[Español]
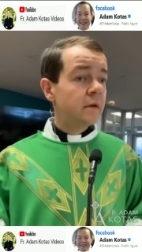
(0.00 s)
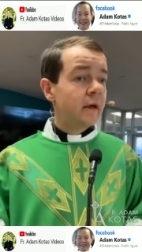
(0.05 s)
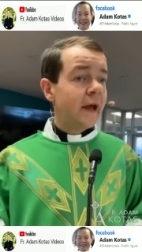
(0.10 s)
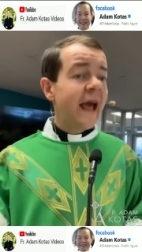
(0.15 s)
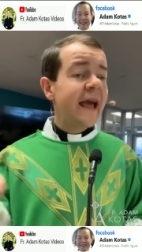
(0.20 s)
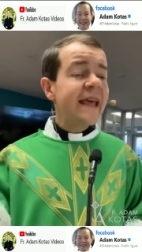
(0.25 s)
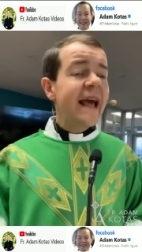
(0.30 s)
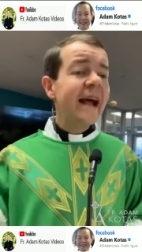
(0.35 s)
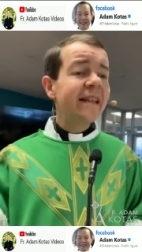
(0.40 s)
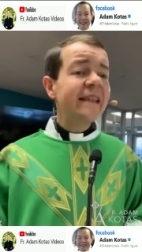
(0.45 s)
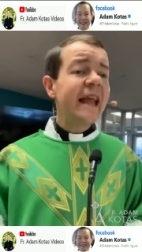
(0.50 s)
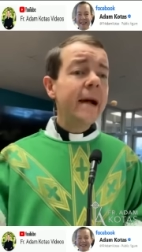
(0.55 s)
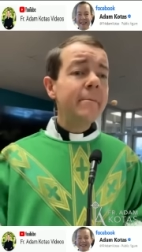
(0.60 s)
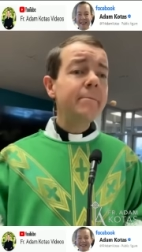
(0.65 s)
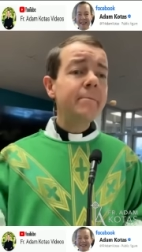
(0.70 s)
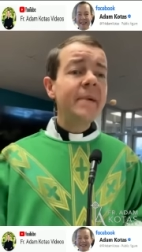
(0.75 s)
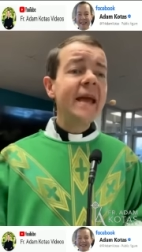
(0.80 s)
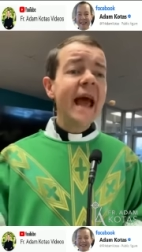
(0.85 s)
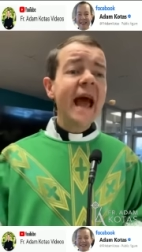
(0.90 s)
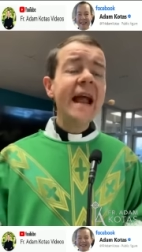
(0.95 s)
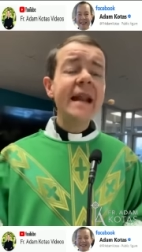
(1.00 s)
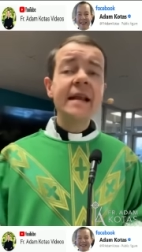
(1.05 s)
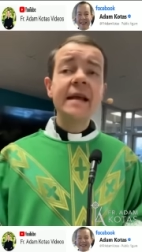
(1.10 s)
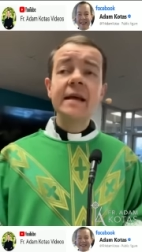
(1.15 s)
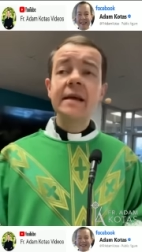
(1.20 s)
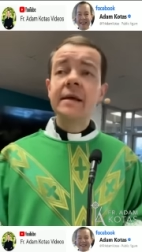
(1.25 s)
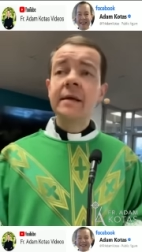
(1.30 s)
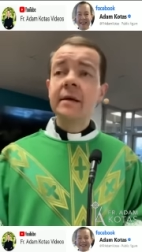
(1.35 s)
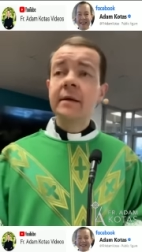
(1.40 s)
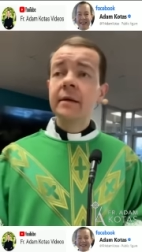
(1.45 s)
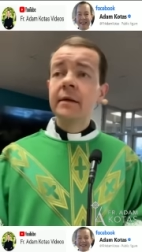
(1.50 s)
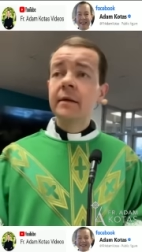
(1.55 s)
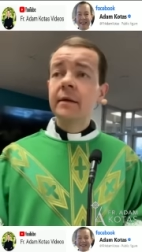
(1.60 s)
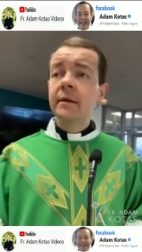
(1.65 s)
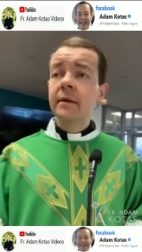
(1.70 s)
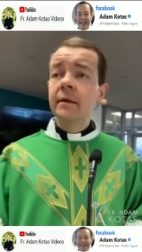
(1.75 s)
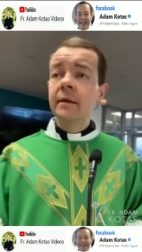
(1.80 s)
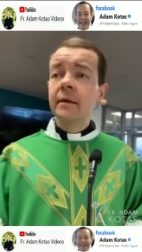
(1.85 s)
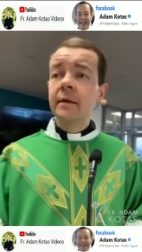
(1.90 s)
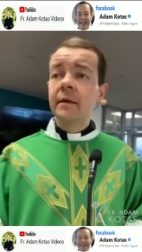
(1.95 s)
Ella también
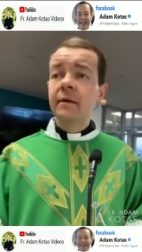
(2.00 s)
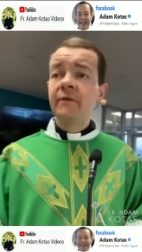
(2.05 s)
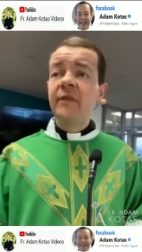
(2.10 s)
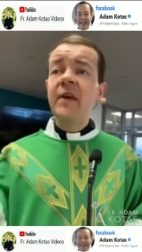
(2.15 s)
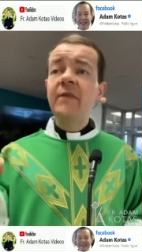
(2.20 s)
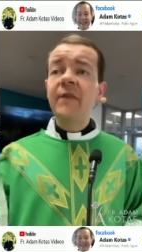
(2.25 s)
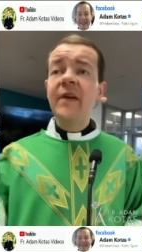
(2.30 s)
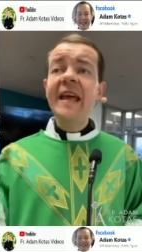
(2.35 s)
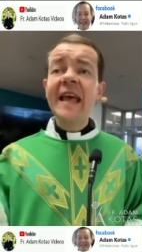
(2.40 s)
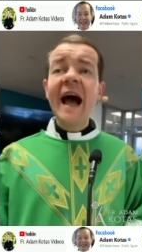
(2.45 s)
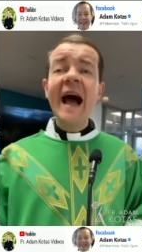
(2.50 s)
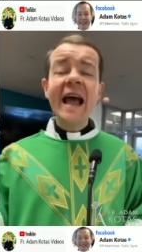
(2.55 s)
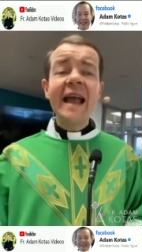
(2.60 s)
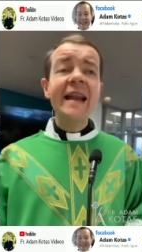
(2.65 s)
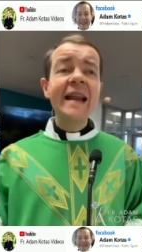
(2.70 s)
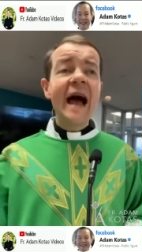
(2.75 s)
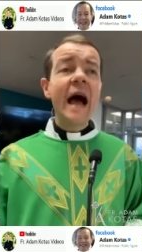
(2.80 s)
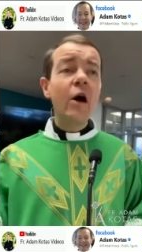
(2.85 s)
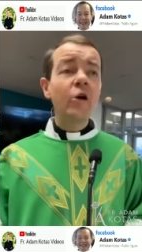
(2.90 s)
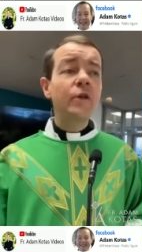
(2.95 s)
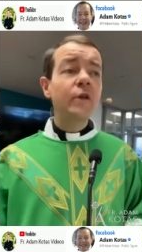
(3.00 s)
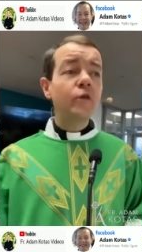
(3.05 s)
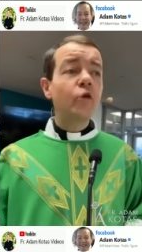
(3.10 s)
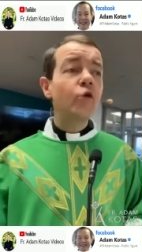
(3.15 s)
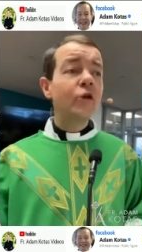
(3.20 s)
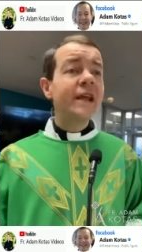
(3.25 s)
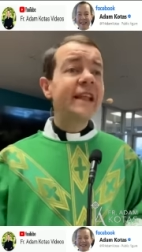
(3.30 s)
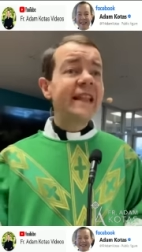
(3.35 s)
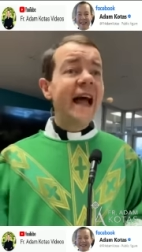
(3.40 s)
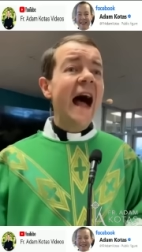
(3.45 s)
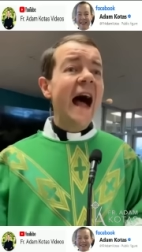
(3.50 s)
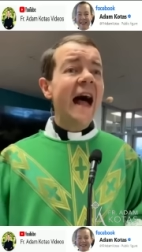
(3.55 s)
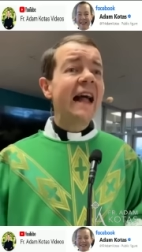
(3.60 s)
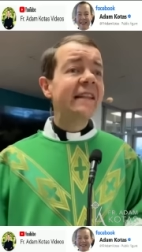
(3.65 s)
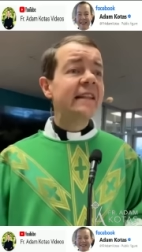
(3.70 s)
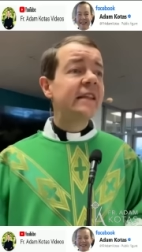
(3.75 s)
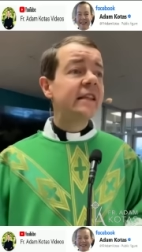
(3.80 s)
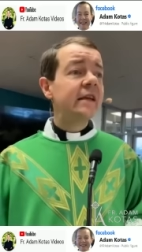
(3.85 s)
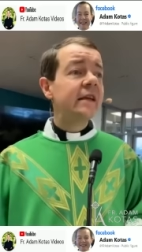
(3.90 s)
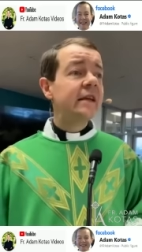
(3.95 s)
vivía en la oscuridad,
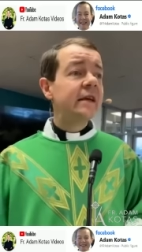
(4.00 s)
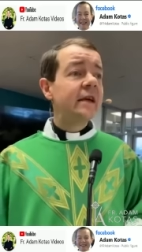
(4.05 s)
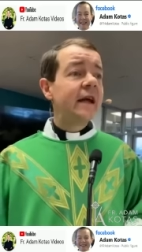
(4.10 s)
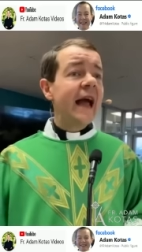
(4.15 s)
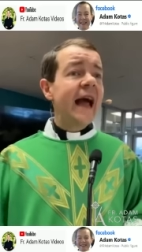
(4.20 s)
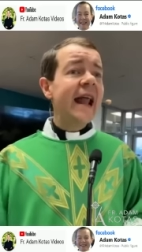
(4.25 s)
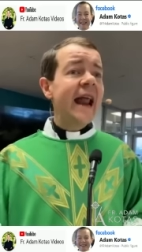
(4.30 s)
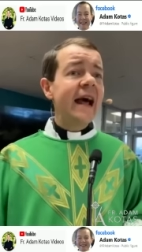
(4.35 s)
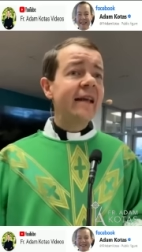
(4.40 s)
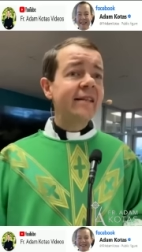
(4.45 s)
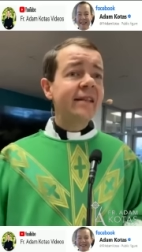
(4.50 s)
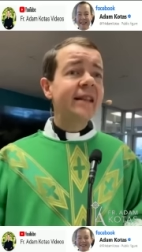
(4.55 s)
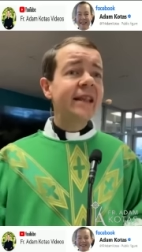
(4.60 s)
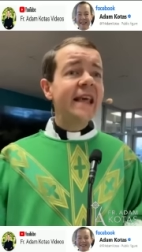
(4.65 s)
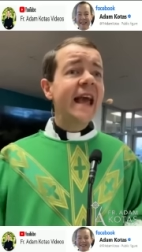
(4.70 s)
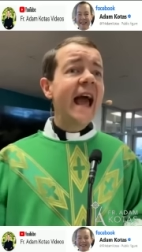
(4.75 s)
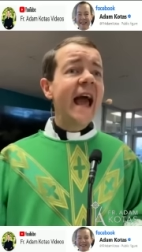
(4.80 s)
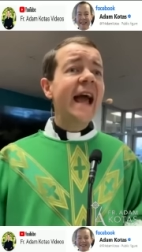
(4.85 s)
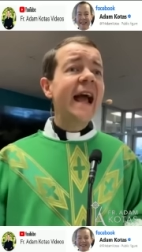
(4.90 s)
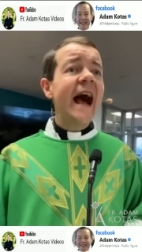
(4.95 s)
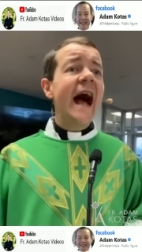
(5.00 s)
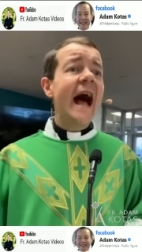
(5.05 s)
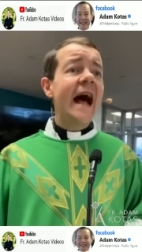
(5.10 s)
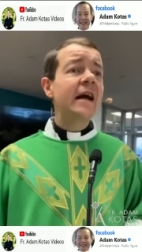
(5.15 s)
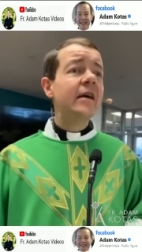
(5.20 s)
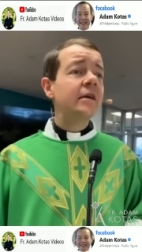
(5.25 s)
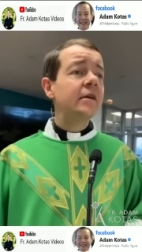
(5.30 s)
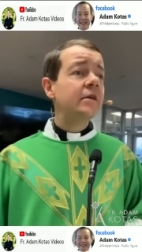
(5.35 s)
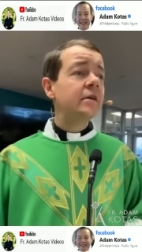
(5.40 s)
era ciega.